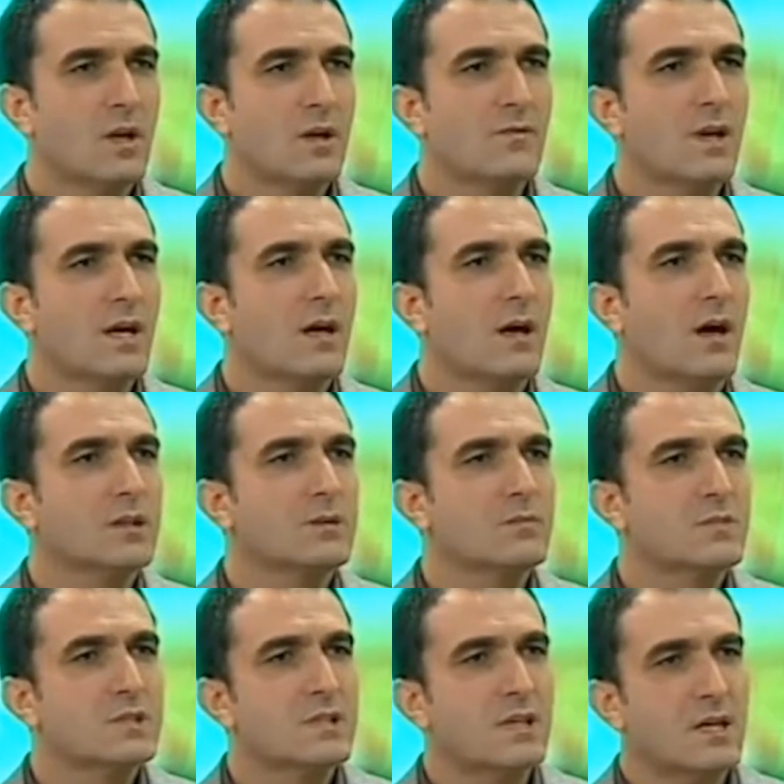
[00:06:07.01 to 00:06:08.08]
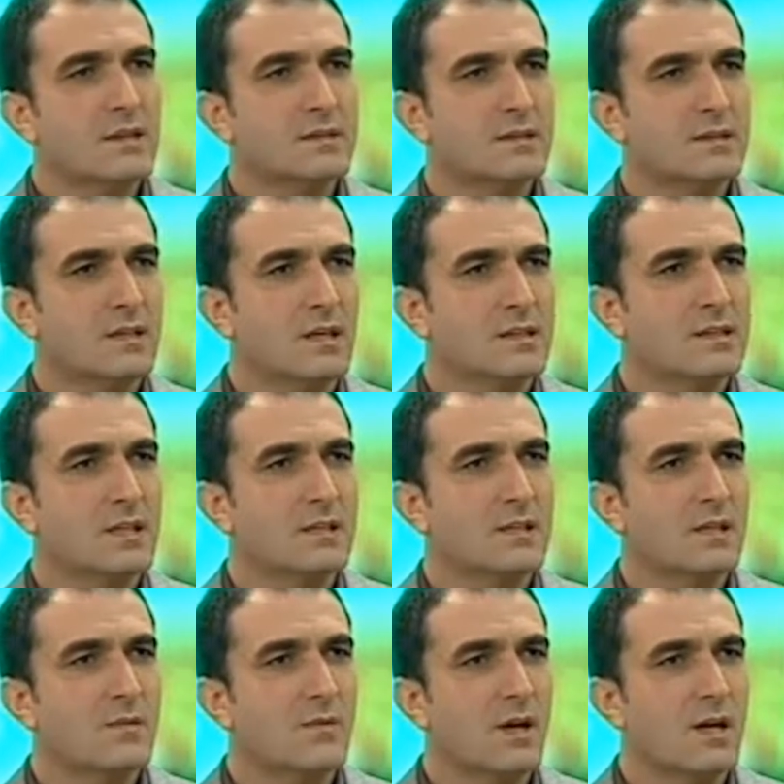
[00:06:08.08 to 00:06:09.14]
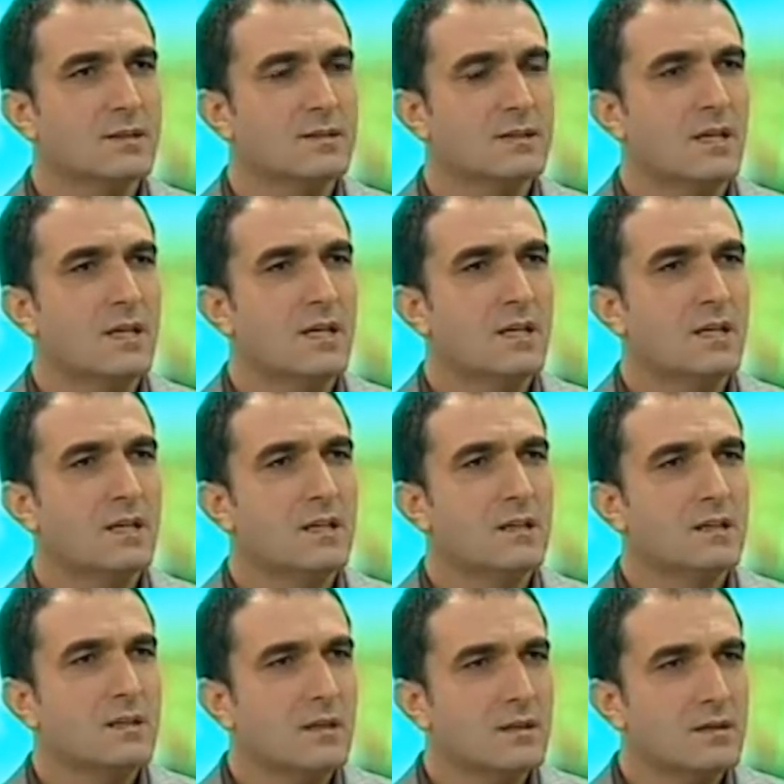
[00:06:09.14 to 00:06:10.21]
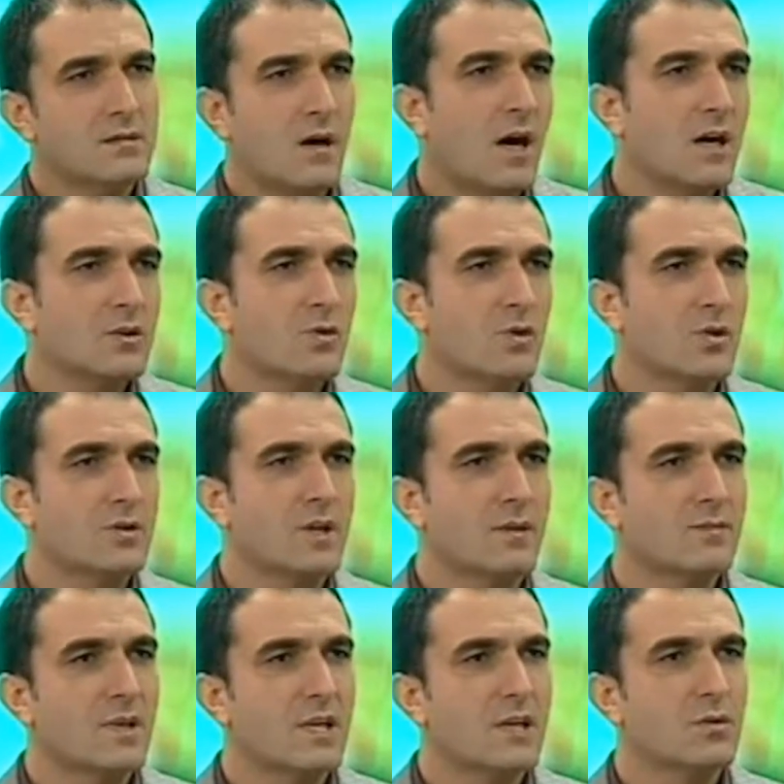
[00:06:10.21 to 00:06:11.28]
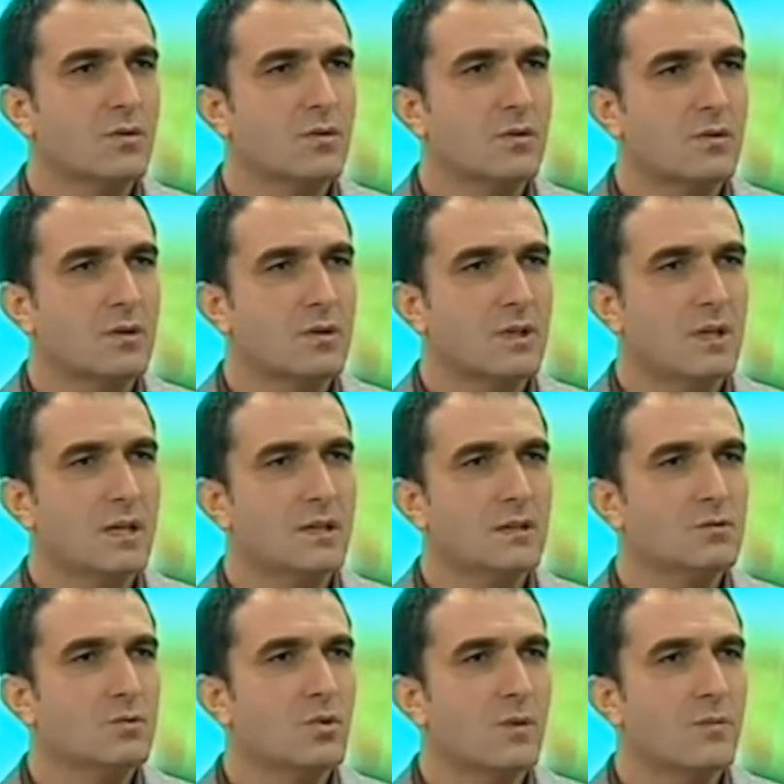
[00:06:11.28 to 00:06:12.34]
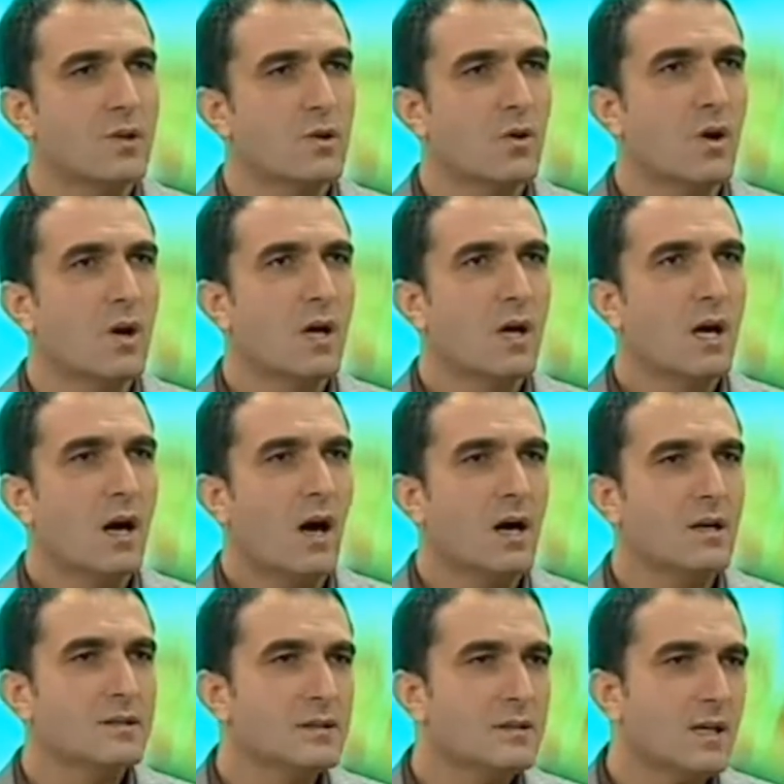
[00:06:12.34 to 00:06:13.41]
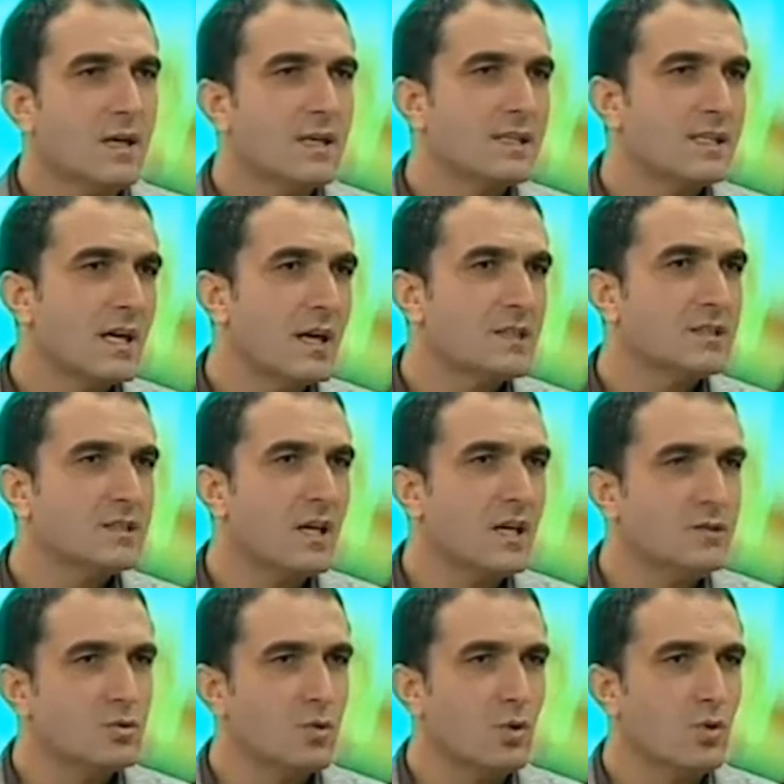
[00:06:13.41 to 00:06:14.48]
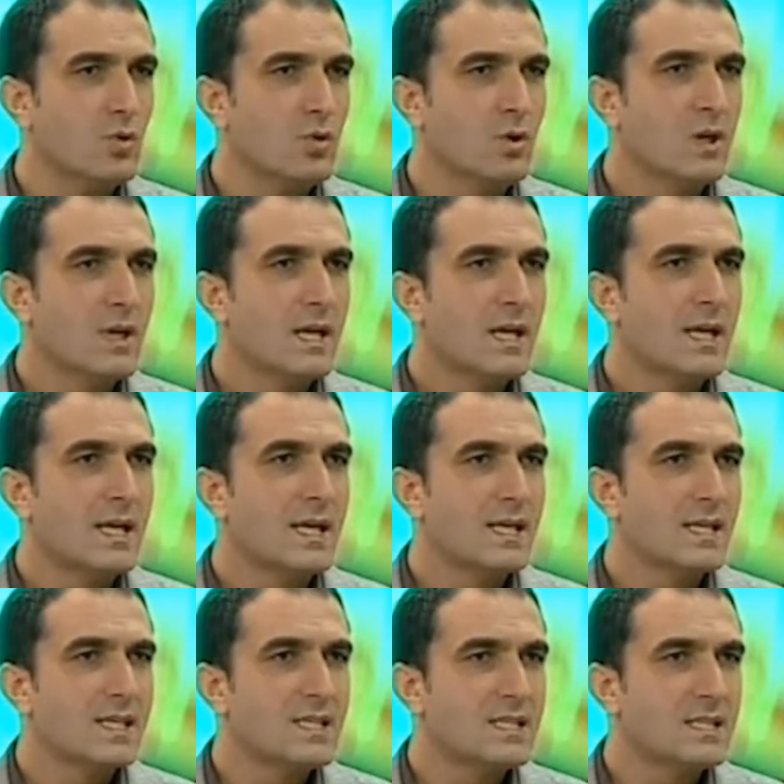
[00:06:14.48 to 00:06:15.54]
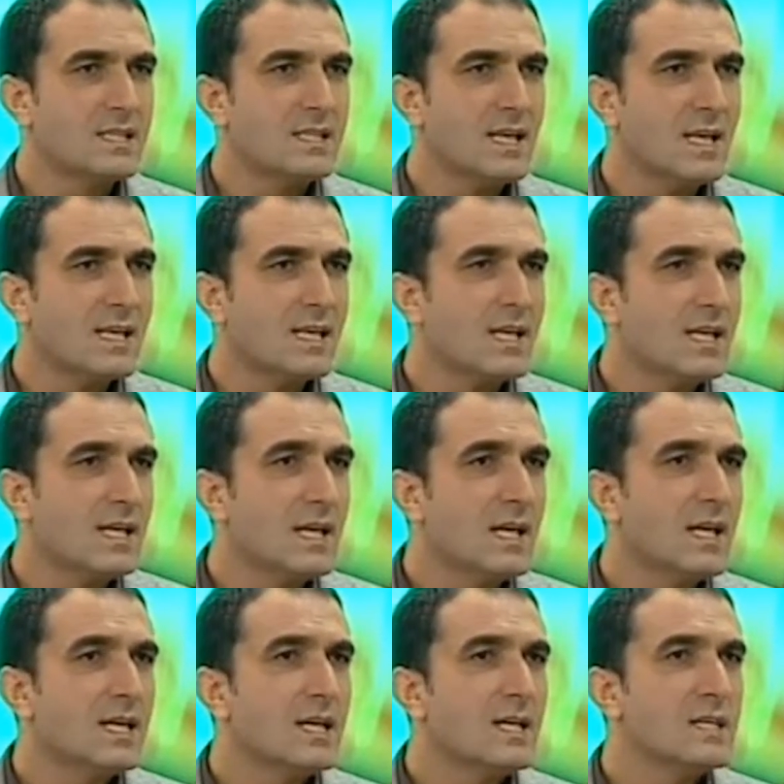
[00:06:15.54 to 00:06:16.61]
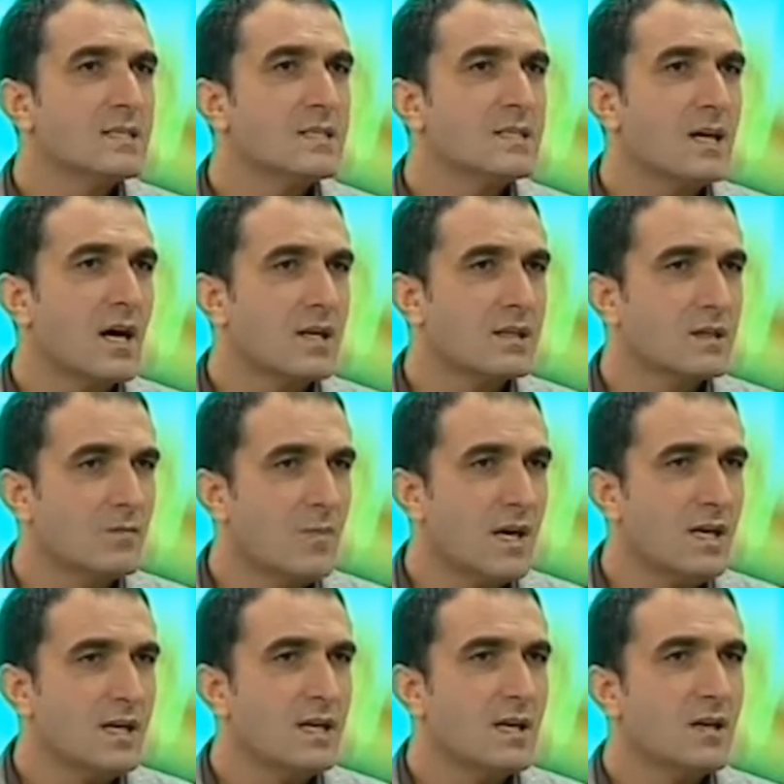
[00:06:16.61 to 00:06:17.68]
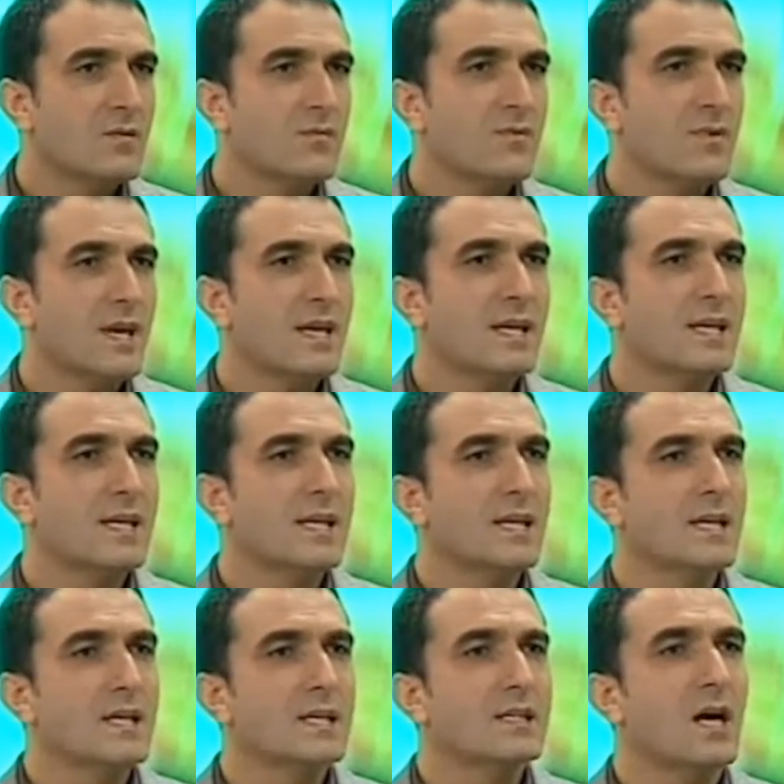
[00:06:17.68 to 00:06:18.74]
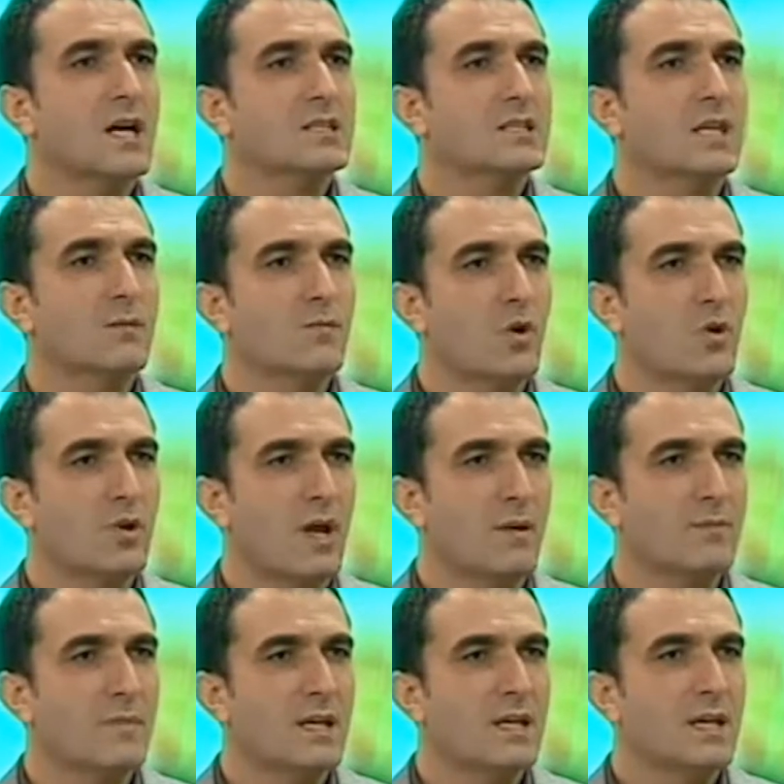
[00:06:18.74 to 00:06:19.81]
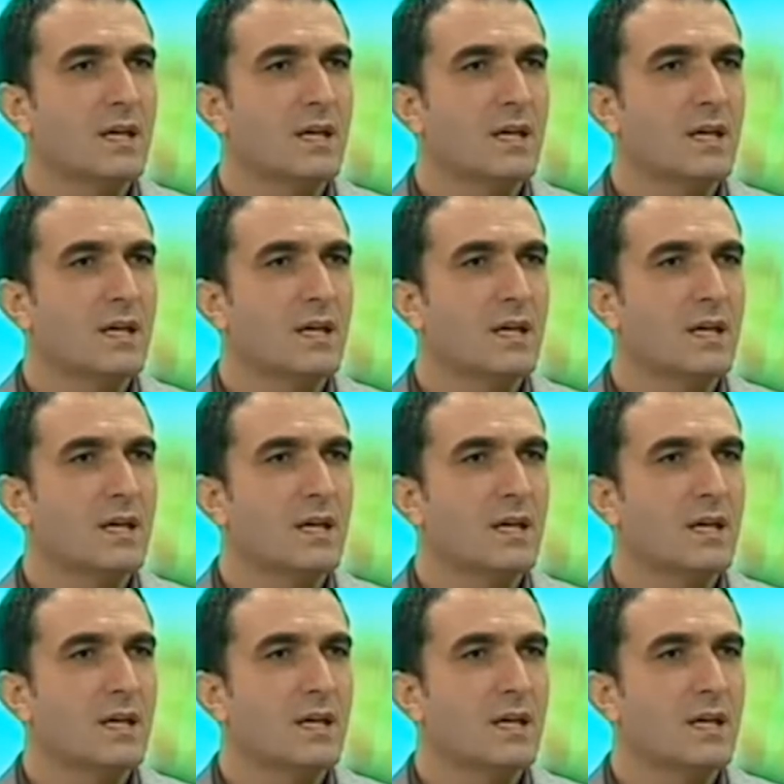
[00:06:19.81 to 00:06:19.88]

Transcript: veya 60'lı yaşlardaki bir hasta e, hangi yöntem gerekiyor diye sorabiliyor. Aslında yaştan çok e, kişideki sarkma ve e, yaşlanma önemli.